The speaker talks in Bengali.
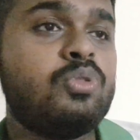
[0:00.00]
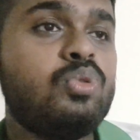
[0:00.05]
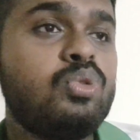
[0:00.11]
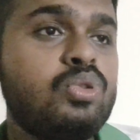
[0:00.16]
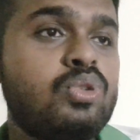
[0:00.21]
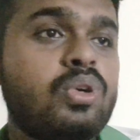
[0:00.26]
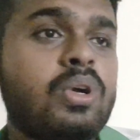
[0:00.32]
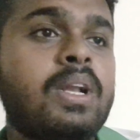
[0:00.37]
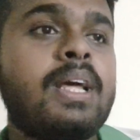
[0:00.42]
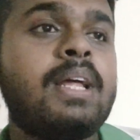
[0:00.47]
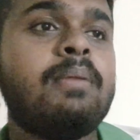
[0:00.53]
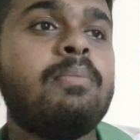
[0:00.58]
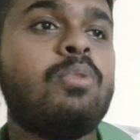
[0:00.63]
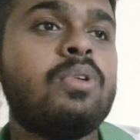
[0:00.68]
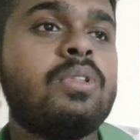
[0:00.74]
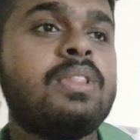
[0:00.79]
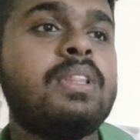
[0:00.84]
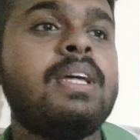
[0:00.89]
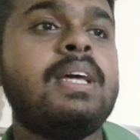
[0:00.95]
দুজনের
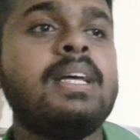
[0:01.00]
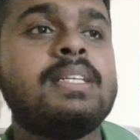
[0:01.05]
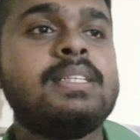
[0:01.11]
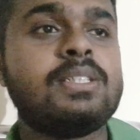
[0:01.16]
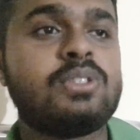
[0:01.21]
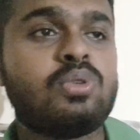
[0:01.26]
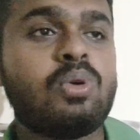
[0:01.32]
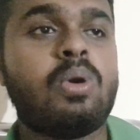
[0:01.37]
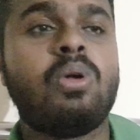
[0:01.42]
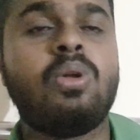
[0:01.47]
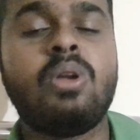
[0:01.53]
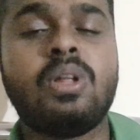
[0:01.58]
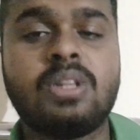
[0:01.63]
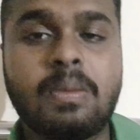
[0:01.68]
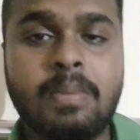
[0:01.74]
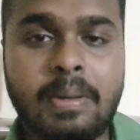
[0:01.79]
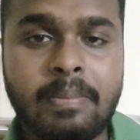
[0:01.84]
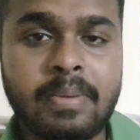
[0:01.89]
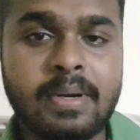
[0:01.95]
মধ্যে যে
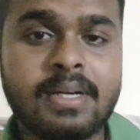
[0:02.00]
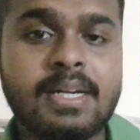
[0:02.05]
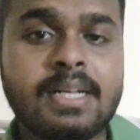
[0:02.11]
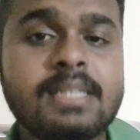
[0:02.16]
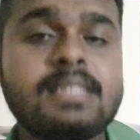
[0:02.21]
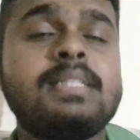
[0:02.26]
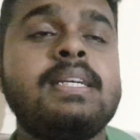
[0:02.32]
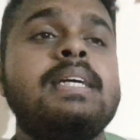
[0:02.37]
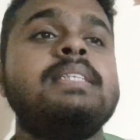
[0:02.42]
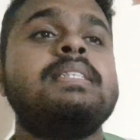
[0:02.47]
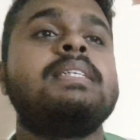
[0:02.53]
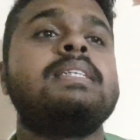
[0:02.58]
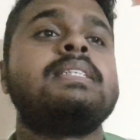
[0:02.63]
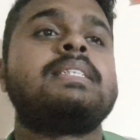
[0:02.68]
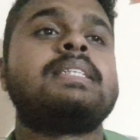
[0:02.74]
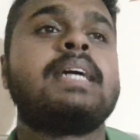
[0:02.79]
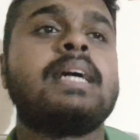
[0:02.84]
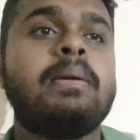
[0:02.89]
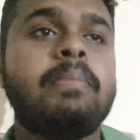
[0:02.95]
সরলতা ব্যাপারটা সেই
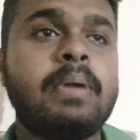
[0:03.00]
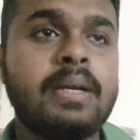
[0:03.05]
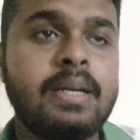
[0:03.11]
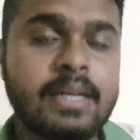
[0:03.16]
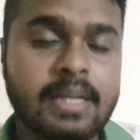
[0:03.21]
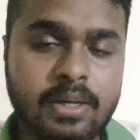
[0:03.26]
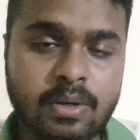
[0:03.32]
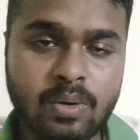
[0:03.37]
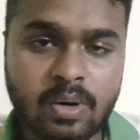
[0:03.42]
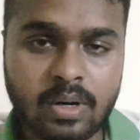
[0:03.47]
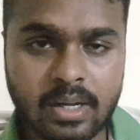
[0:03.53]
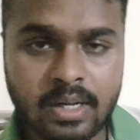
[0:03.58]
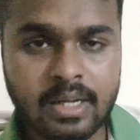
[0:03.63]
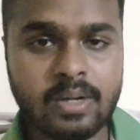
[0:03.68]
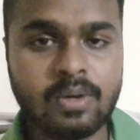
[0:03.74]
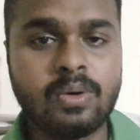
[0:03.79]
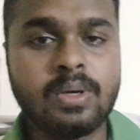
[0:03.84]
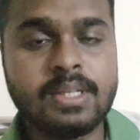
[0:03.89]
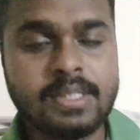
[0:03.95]
জিনিসটাকে মেনটেন করা
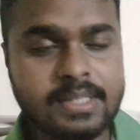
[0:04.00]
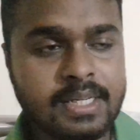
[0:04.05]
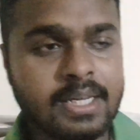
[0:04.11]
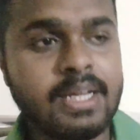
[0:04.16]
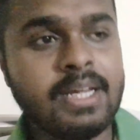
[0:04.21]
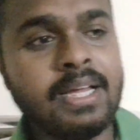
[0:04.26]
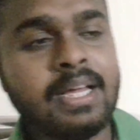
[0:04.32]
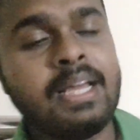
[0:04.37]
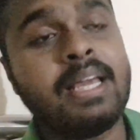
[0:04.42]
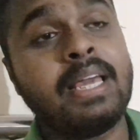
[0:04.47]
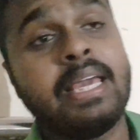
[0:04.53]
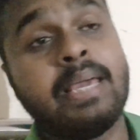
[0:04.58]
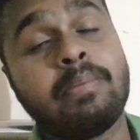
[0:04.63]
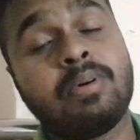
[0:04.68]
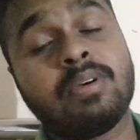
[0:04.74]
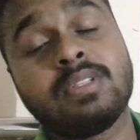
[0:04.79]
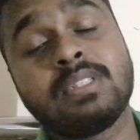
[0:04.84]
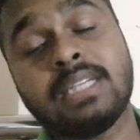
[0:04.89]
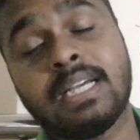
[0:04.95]
হয়েছে
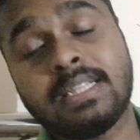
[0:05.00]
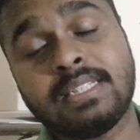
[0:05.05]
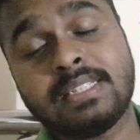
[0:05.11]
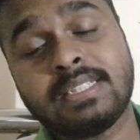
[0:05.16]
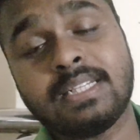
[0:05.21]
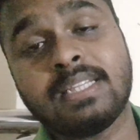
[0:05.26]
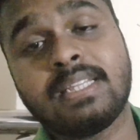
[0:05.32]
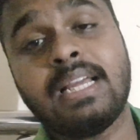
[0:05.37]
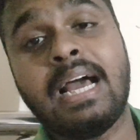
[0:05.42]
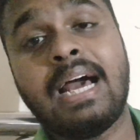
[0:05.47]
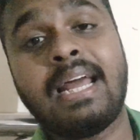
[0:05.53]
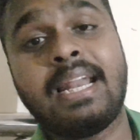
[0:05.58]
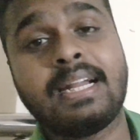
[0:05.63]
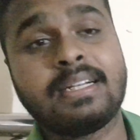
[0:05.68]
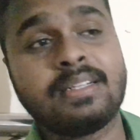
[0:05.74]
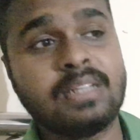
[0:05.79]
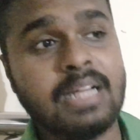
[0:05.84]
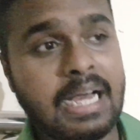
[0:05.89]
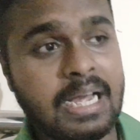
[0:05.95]
এবং সাথে সাথে আর
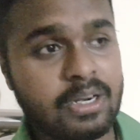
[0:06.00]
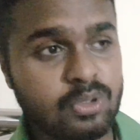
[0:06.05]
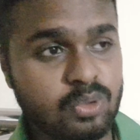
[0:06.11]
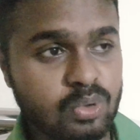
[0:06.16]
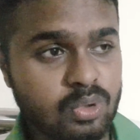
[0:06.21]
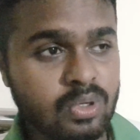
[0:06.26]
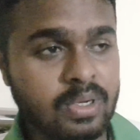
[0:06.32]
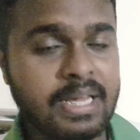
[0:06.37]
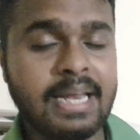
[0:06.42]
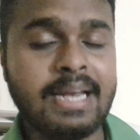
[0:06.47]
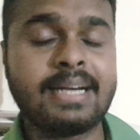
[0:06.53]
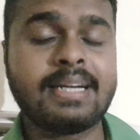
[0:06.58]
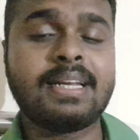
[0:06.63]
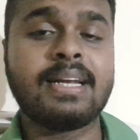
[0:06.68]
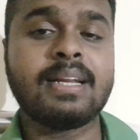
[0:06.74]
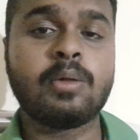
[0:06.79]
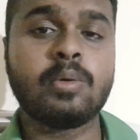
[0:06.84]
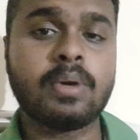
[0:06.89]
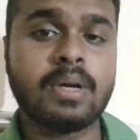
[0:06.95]
এক আর দুটো
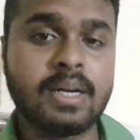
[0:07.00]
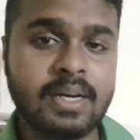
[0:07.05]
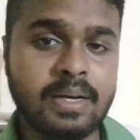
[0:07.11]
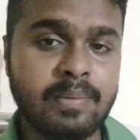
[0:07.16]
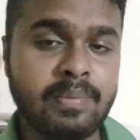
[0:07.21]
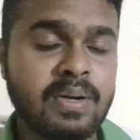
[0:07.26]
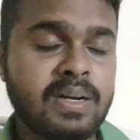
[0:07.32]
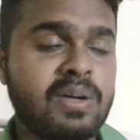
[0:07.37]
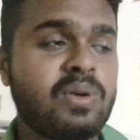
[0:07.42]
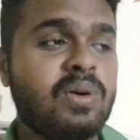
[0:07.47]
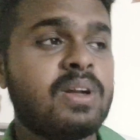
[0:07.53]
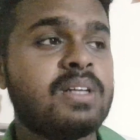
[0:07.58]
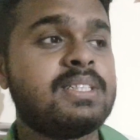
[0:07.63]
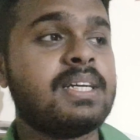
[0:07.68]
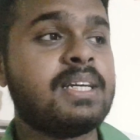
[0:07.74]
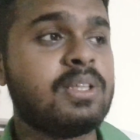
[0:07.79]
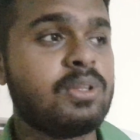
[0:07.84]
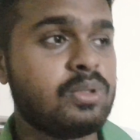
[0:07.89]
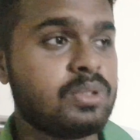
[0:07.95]
ক্যারেক্টারকে ওখানে রিভিল করা
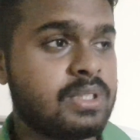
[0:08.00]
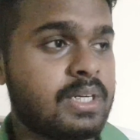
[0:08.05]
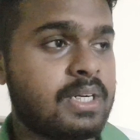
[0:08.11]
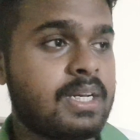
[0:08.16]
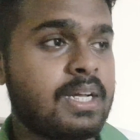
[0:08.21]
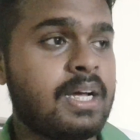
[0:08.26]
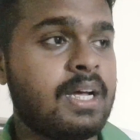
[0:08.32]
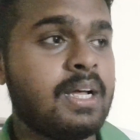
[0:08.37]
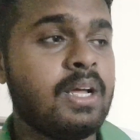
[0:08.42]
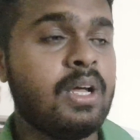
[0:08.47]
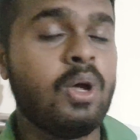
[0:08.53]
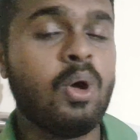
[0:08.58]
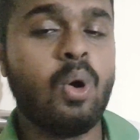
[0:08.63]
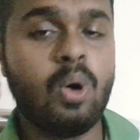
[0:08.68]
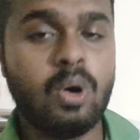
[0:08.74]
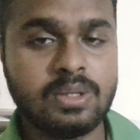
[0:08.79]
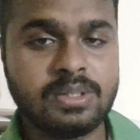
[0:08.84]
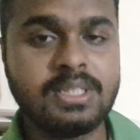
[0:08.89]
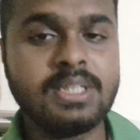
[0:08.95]
হয়েছে কিন্তু সেটা
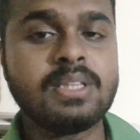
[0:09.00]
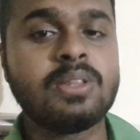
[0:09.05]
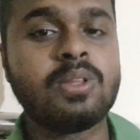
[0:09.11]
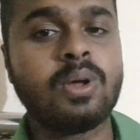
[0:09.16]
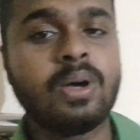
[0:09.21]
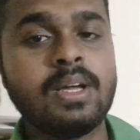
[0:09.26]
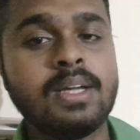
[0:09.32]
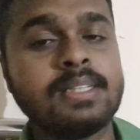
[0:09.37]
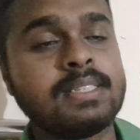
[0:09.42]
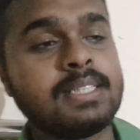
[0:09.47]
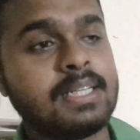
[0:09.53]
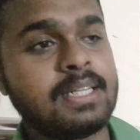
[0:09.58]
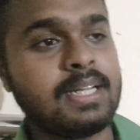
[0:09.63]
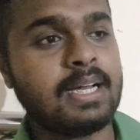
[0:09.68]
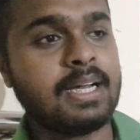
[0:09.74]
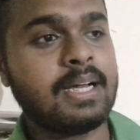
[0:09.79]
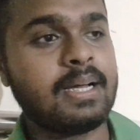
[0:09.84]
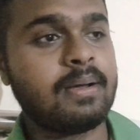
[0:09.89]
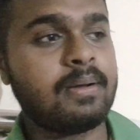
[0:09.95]
অজিত নয়
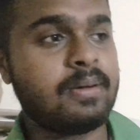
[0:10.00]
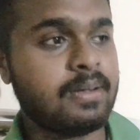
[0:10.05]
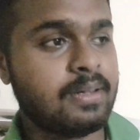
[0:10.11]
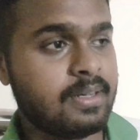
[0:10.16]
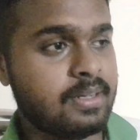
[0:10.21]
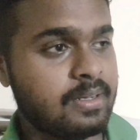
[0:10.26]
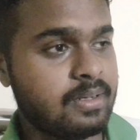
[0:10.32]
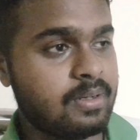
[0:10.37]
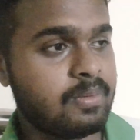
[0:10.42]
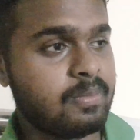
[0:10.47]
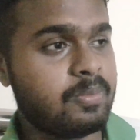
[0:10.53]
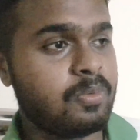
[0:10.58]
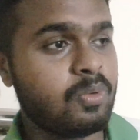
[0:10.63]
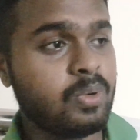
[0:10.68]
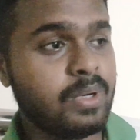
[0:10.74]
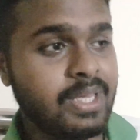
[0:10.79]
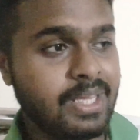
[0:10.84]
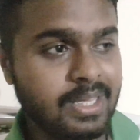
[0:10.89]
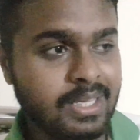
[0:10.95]
সেটা
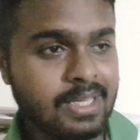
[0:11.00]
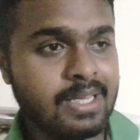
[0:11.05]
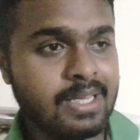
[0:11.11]
ওই